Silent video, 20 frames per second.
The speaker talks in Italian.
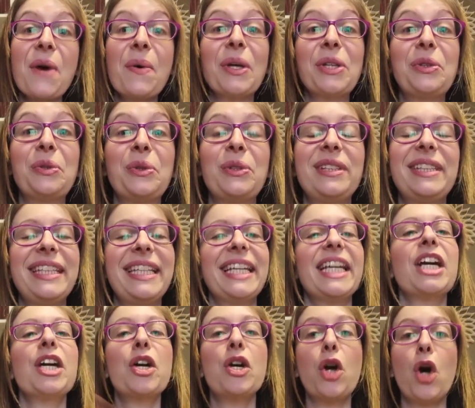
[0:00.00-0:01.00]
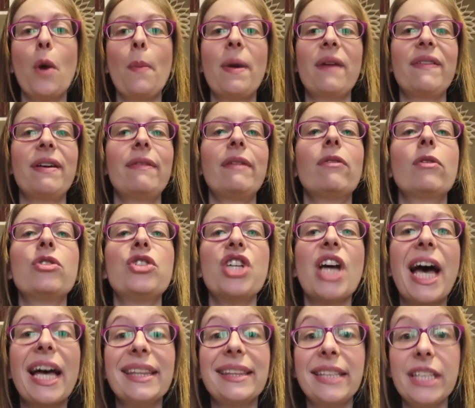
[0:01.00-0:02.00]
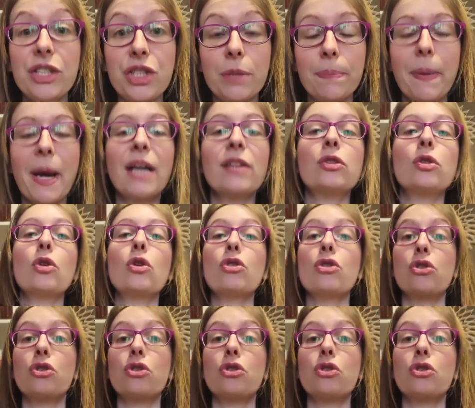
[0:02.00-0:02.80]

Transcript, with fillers: Ciao a tutti! Come vi avevo già anticipato,